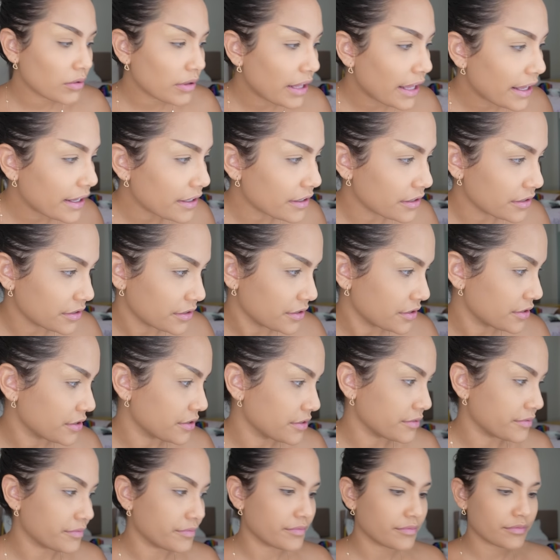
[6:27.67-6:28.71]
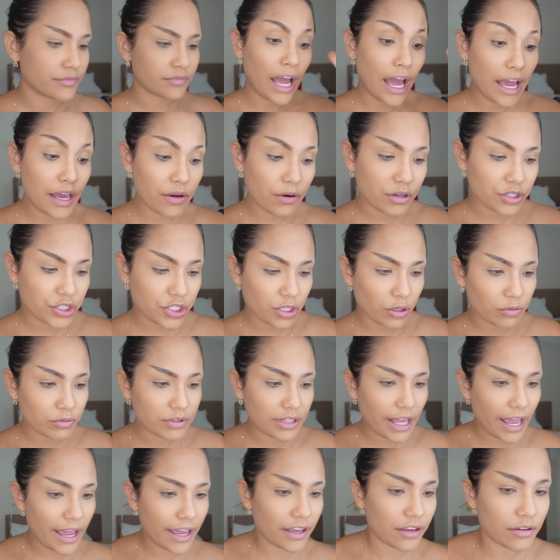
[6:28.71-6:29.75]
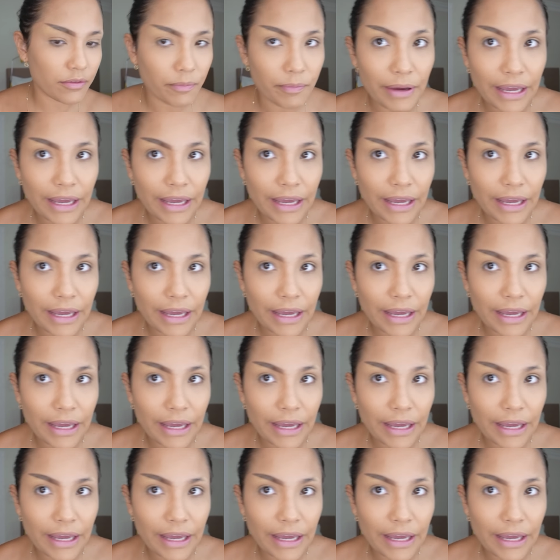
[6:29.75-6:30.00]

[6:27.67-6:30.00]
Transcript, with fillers: laranja. Ah, eu acho que eu tenho,